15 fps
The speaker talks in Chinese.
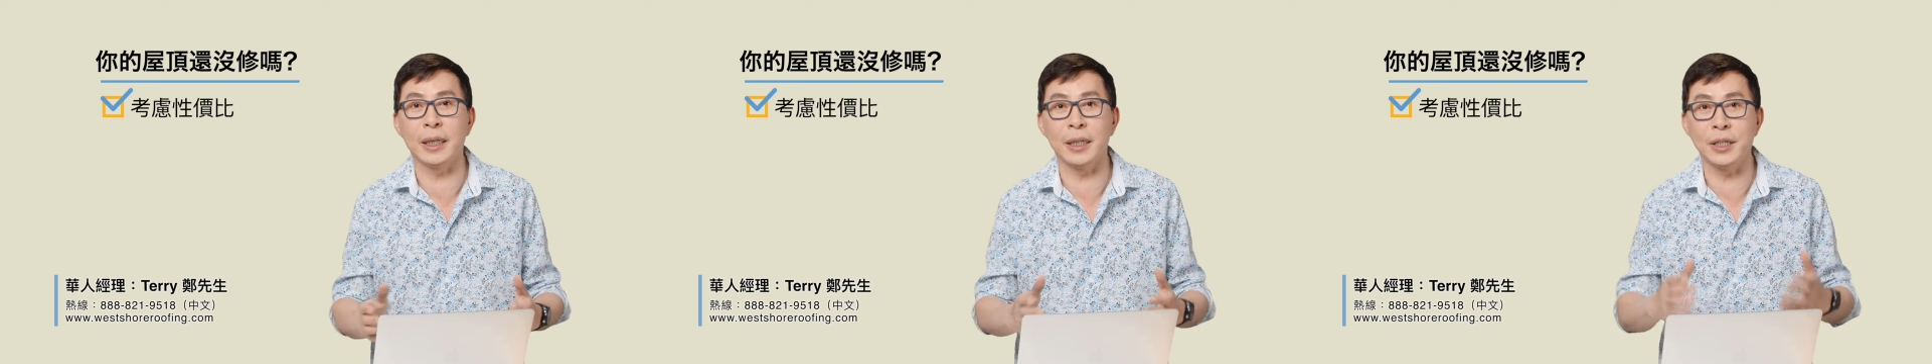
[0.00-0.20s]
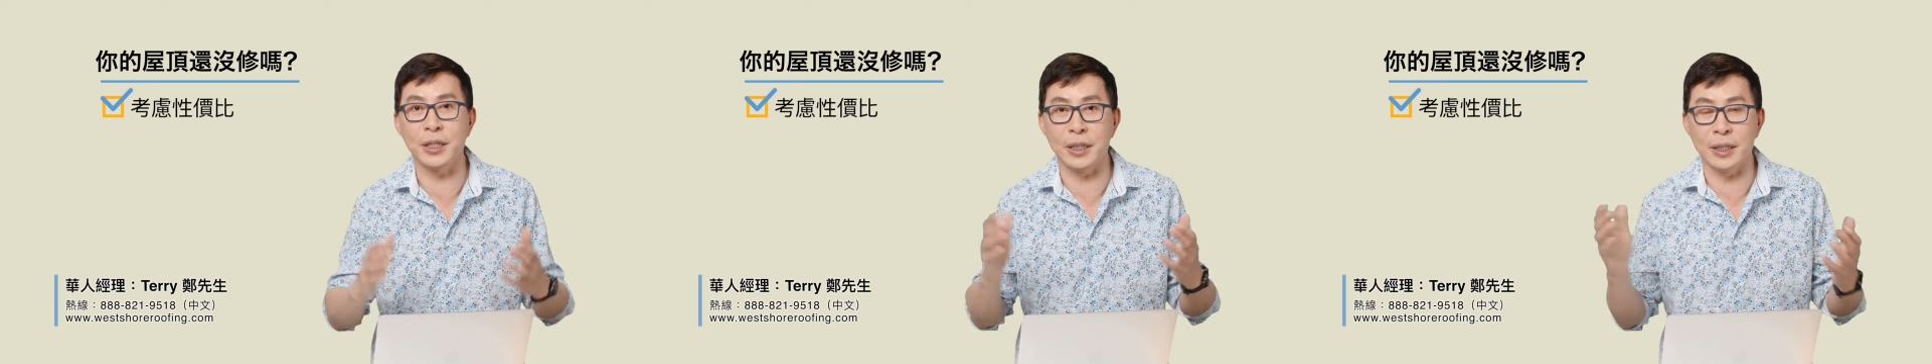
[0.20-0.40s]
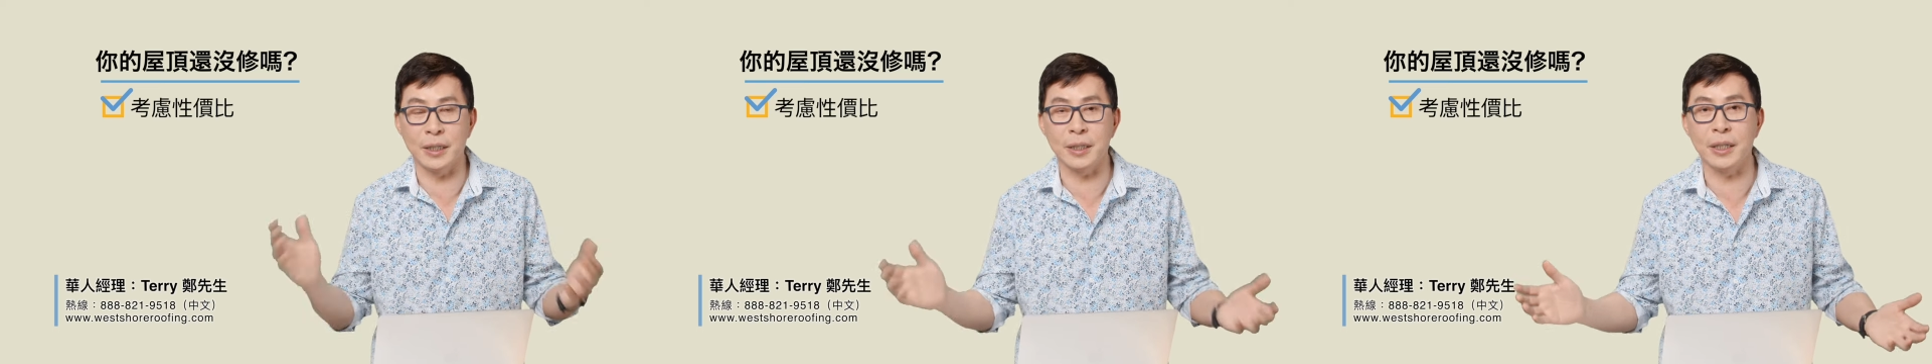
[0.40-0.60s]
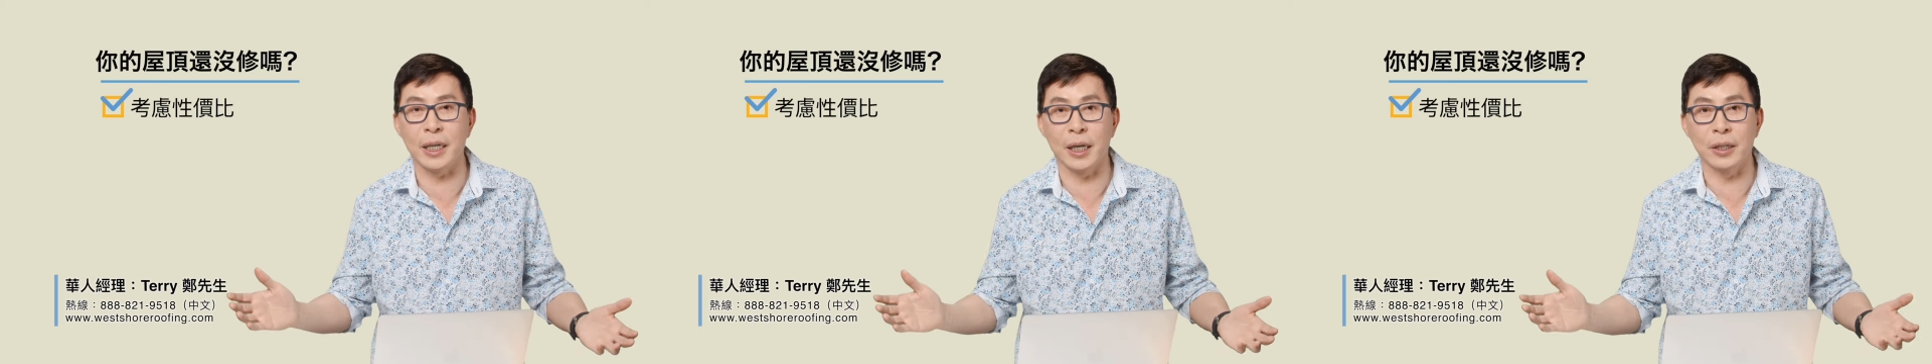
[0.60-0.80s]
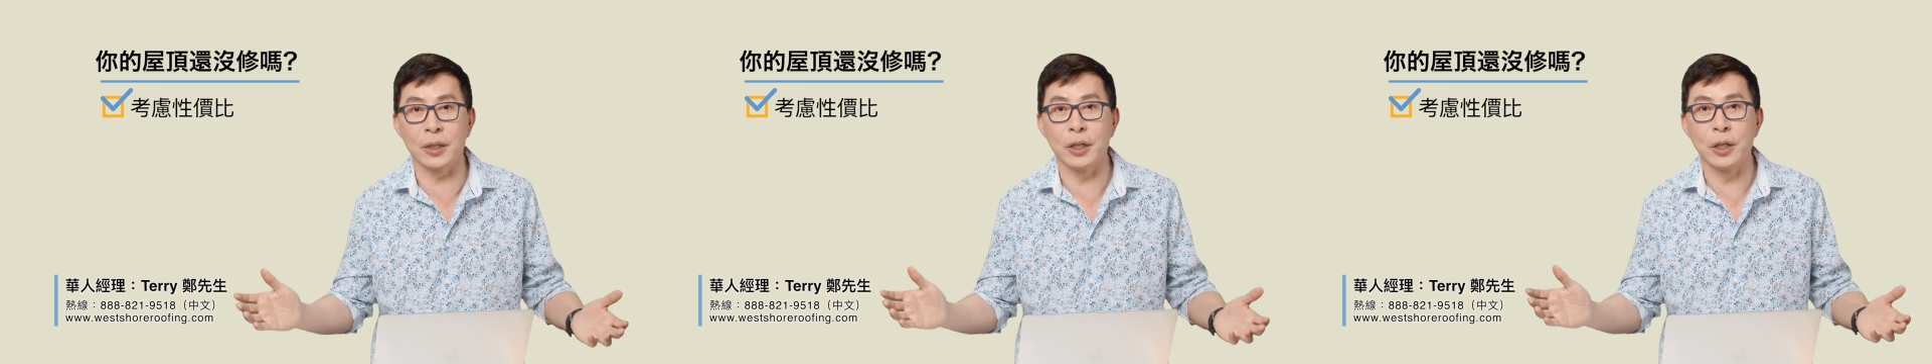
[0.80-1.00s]
可以几十
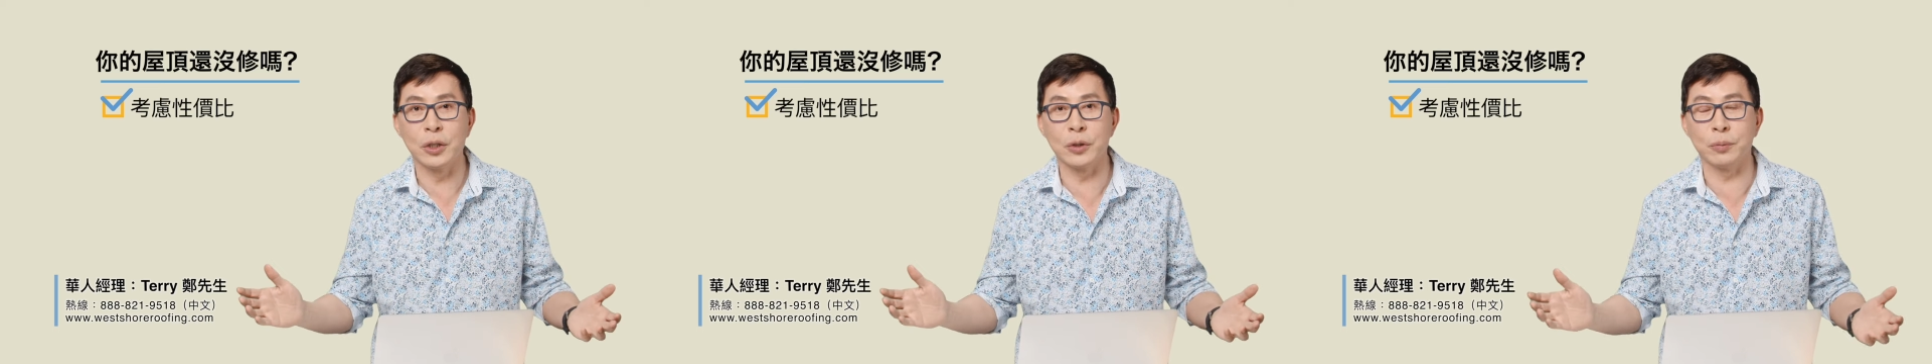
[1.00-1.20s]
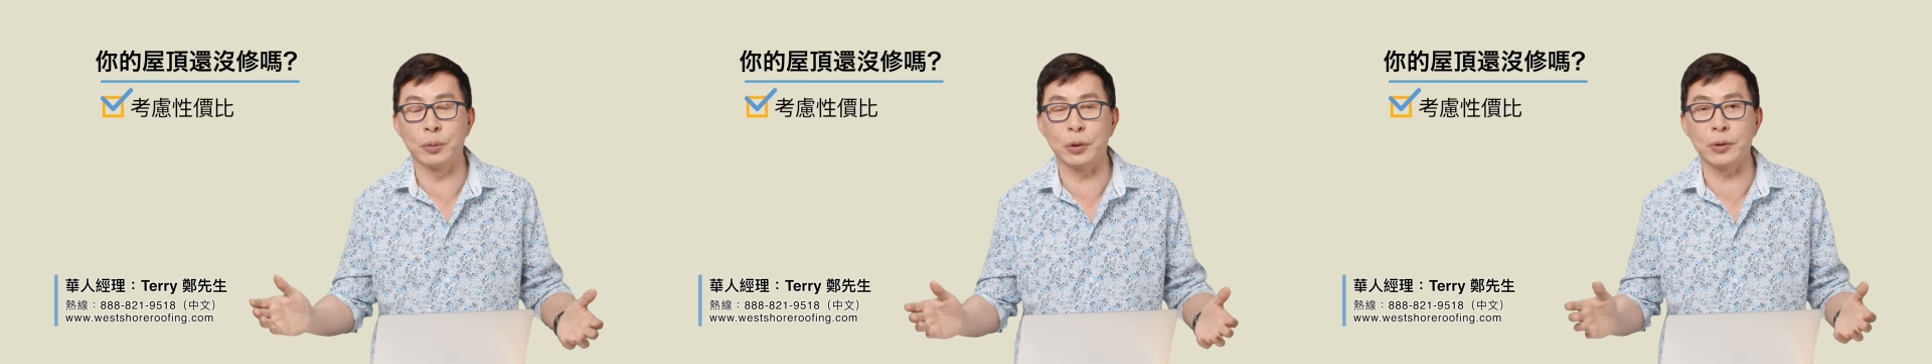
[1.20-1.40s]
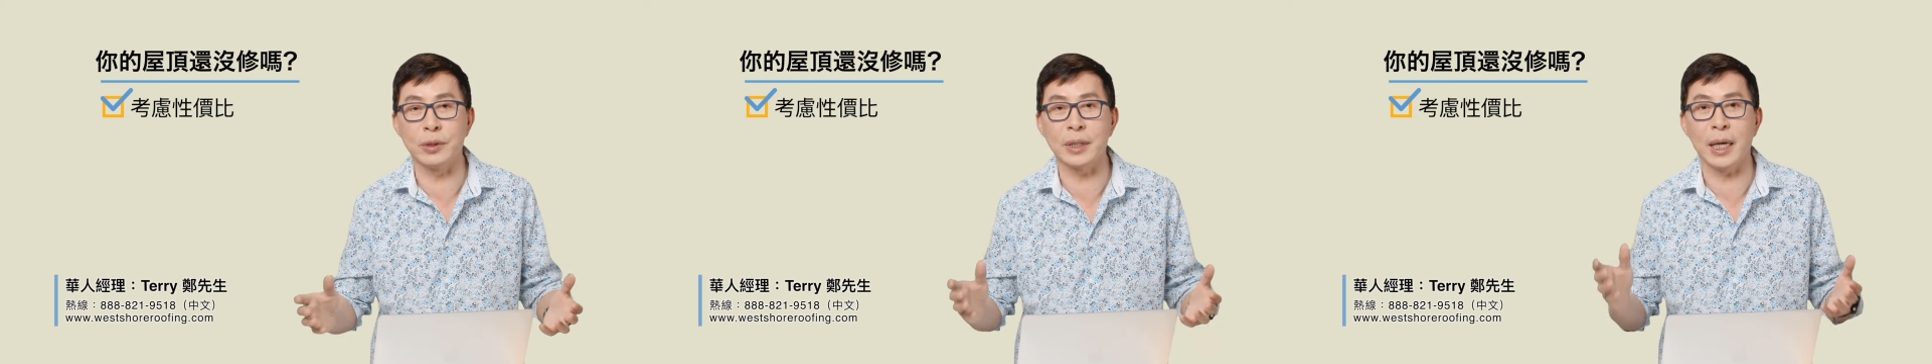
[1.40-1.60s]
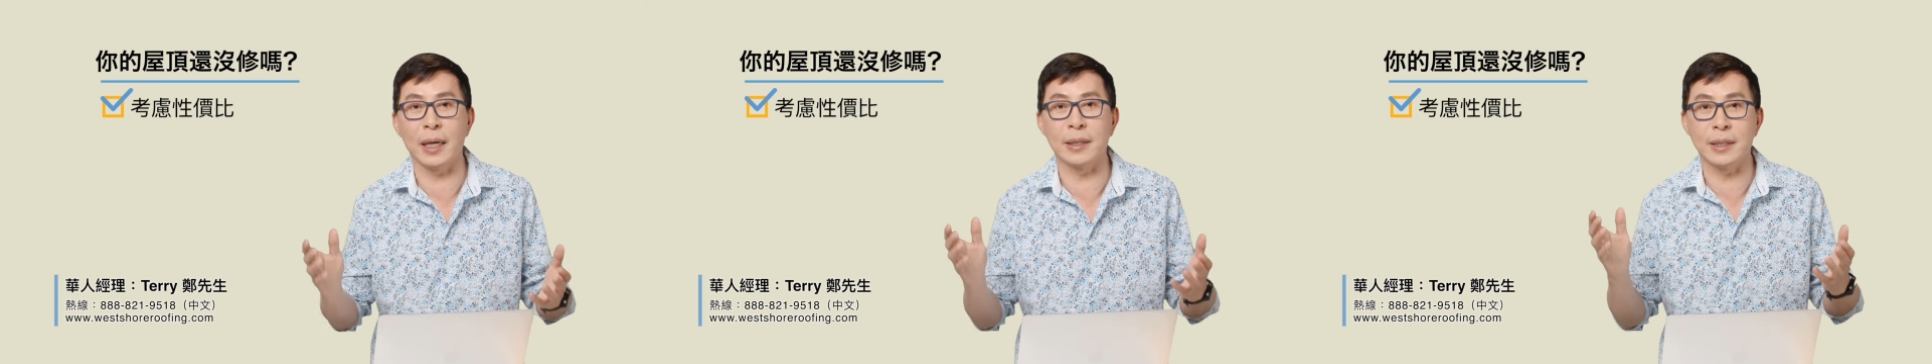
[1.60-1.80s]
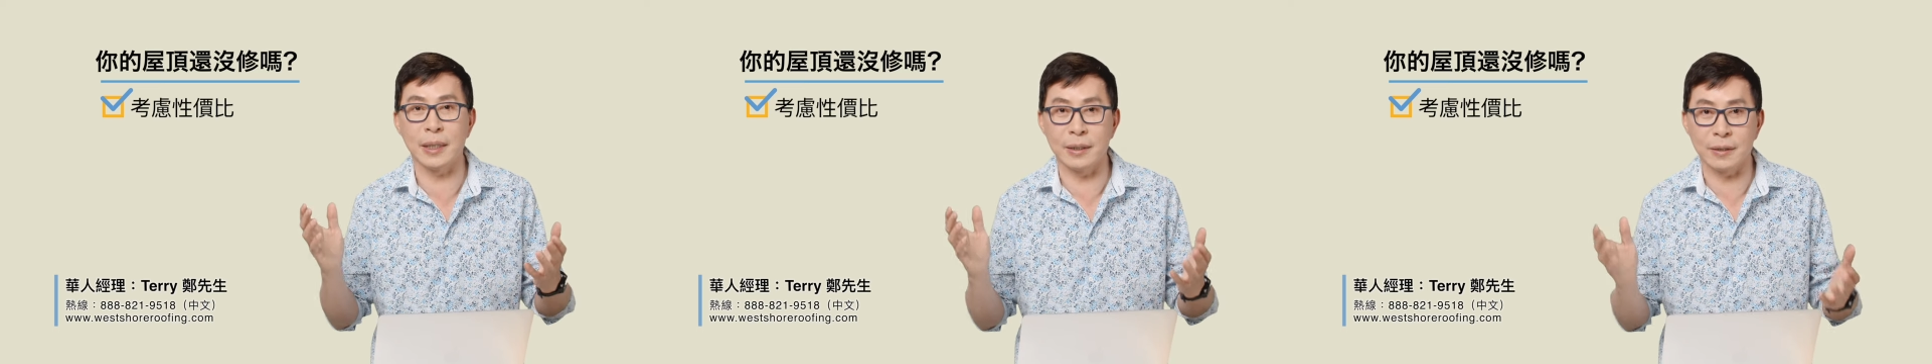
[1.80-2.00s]
年就不用再
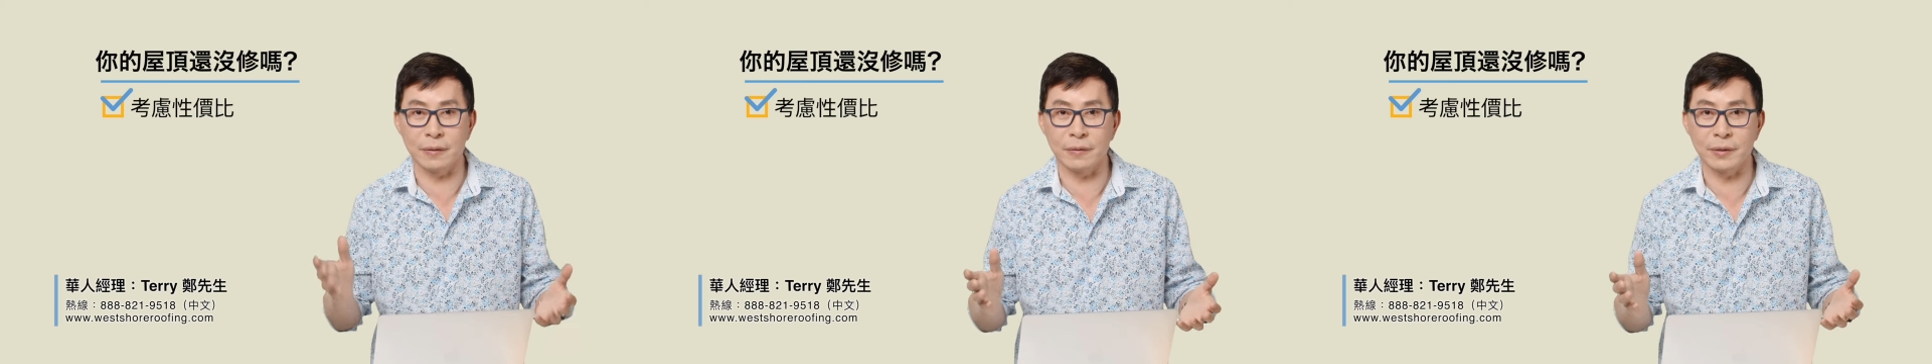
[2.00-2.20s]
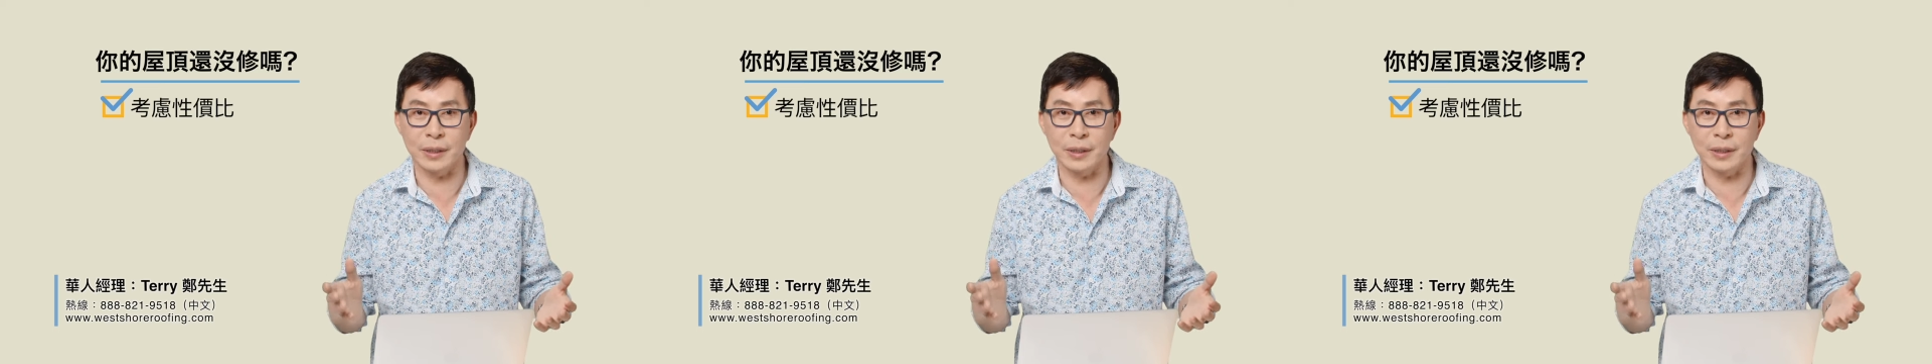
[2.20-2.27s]
在这